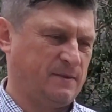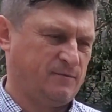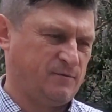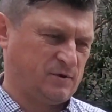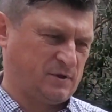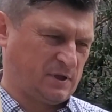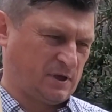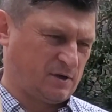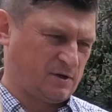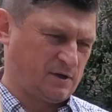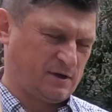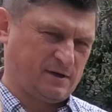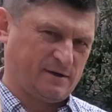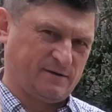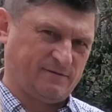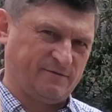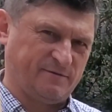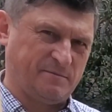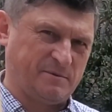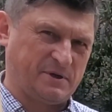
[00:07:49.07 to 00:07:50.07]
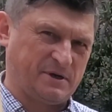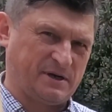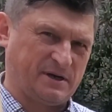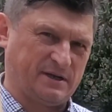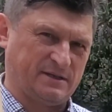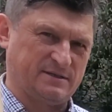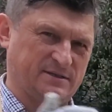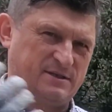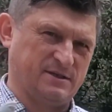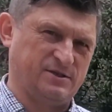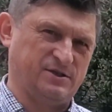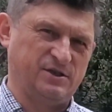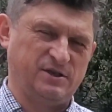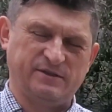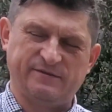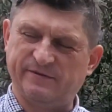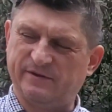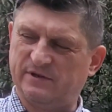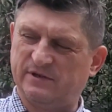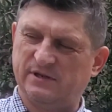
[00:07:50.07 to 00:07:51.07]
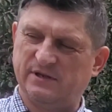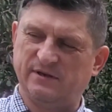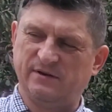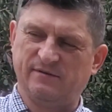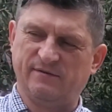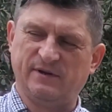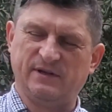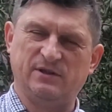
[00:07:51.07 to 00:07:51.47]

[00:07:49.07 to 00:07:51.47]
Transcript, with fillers: Вот такая выбирается четверть